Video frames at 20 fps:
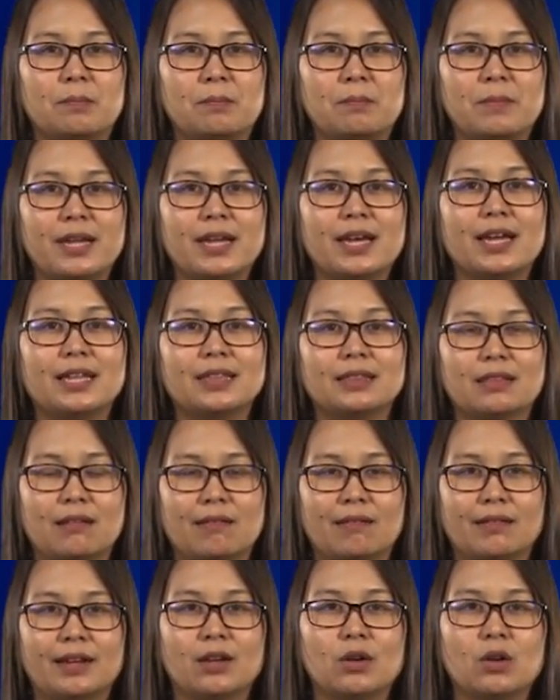ไม่ขาดต
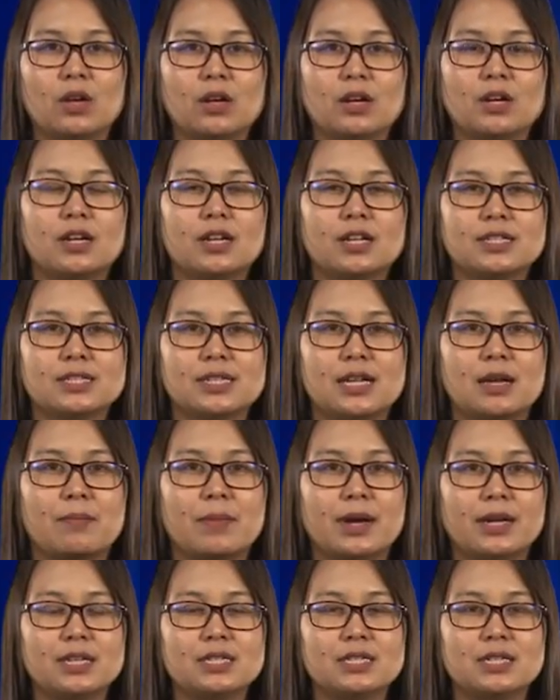อนแล้วก็สา
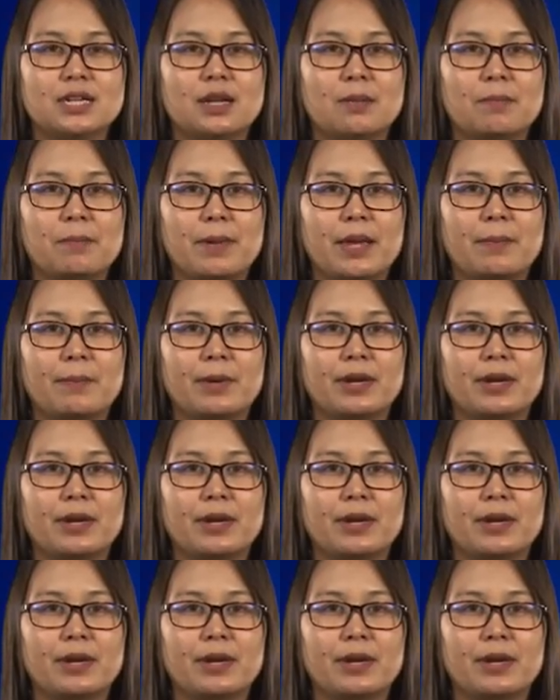มารถที่จะนำไป